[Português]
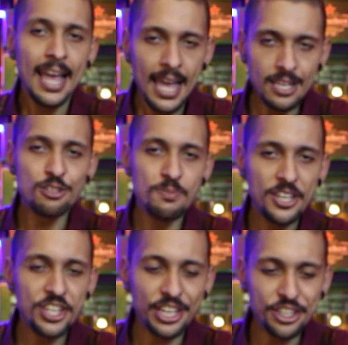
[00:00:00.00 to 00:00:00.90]
É isso,
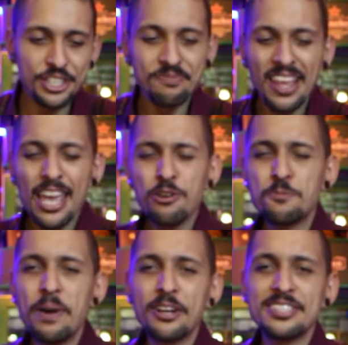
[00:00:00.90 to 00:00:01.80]
minha gente. Eu
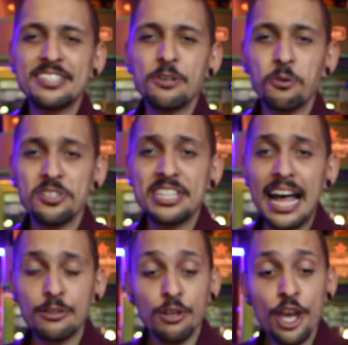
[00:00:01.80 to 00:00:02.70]
espero que vocês tenham
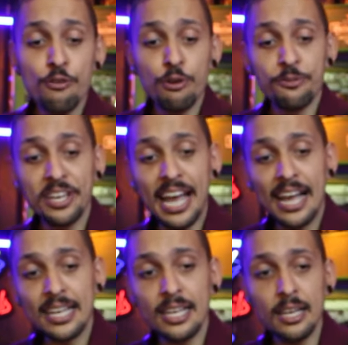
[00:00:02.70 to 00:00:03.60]
gostado. Eu vou
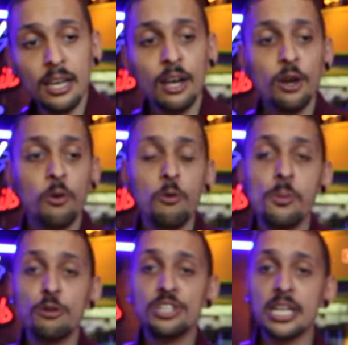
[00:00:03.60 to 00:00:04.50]
ficar aqui com
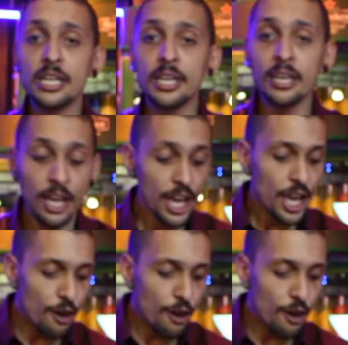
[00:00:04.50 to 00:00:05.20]
o meu drink.